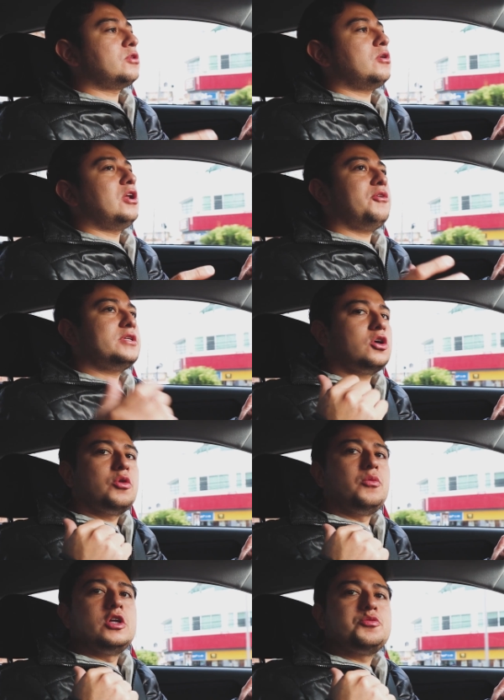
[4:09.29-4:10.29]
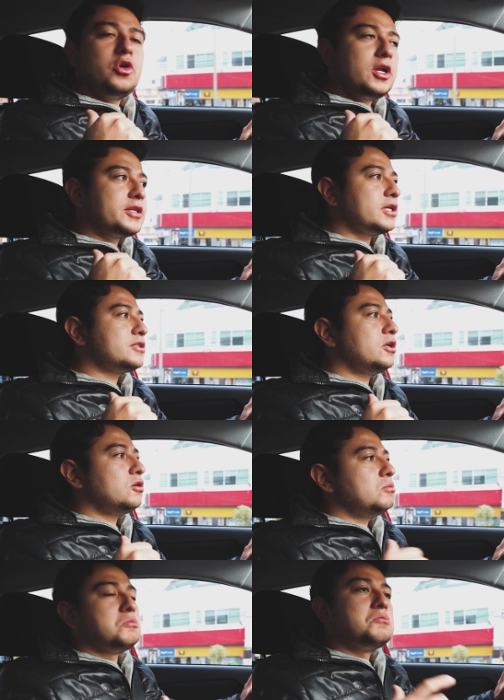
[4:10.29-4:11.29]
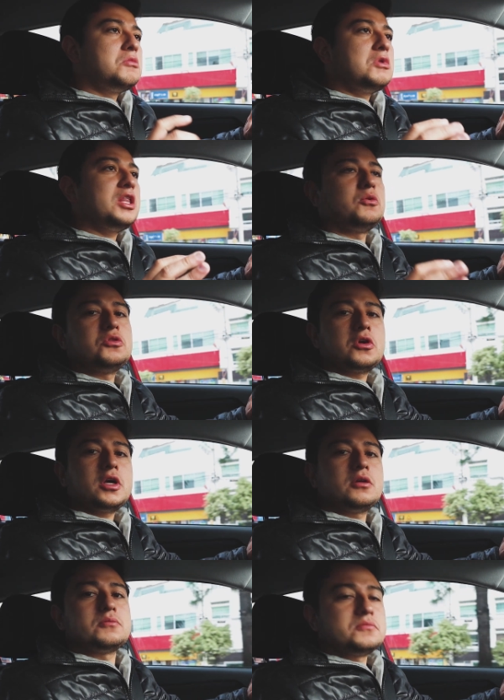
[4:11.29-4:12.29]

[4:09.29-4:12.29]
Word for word: tanto en la fascia como en el spoiler trasero, le dan un toque.